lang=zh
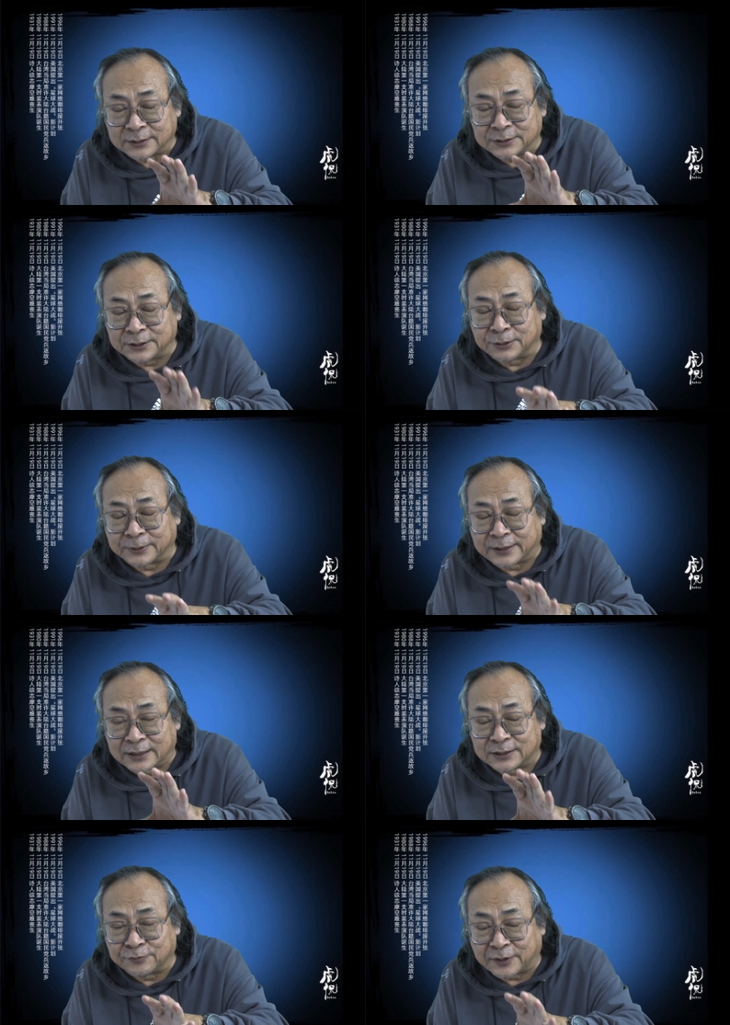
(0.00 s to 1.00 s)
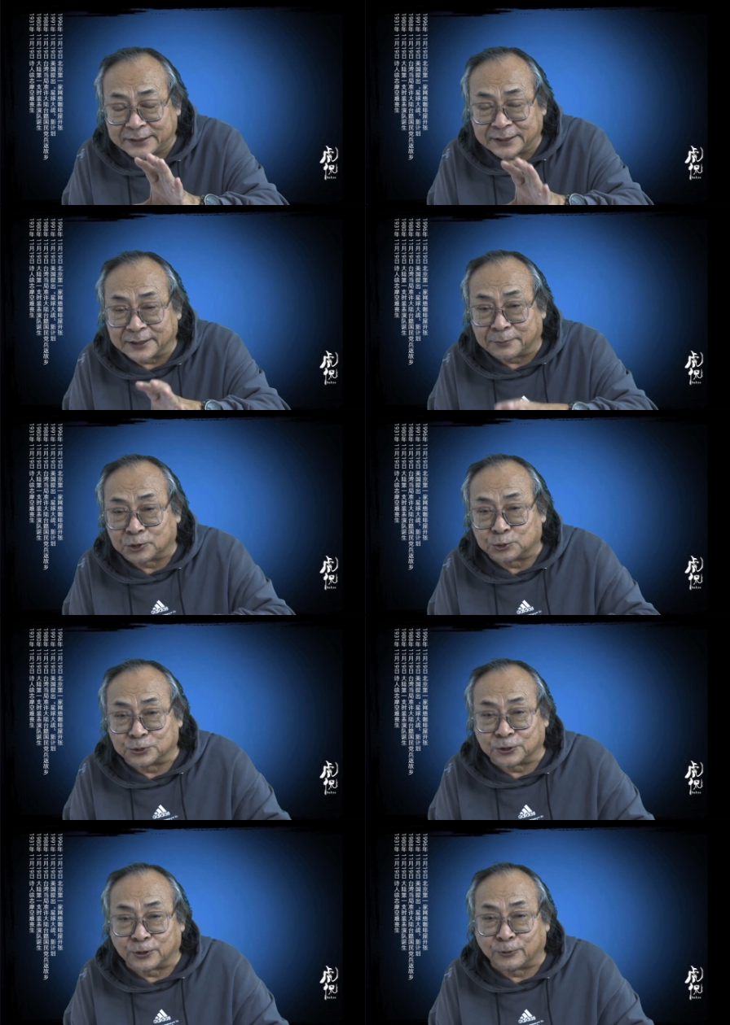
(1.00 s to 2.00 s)
记得我当时发现这本书
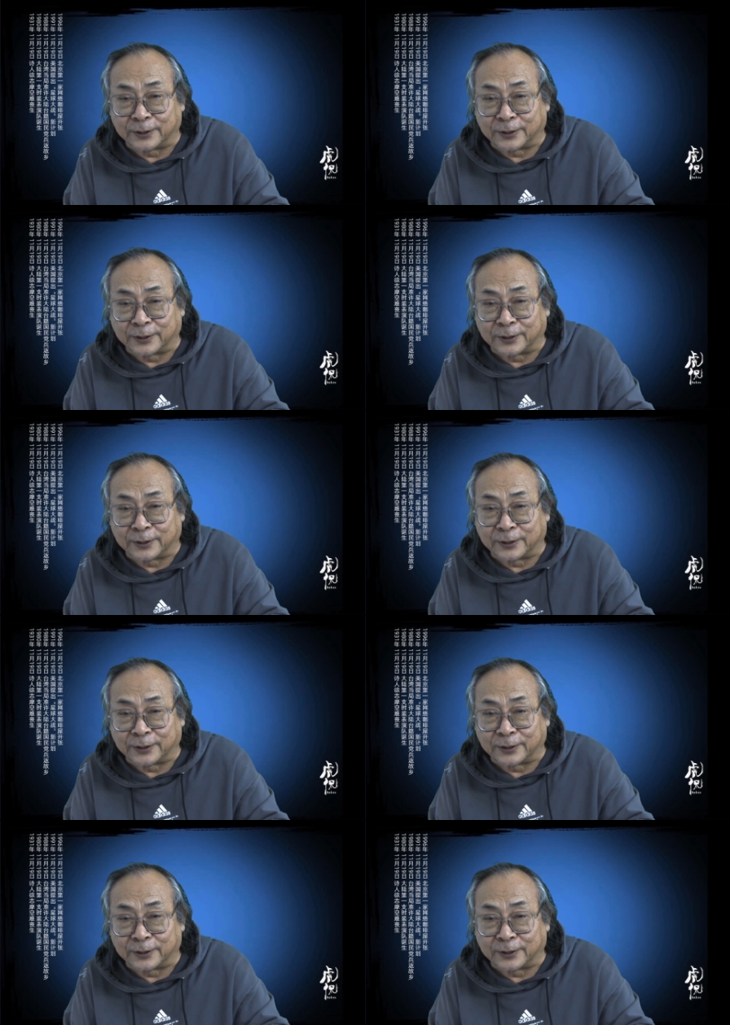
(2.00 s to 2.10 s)
的时候，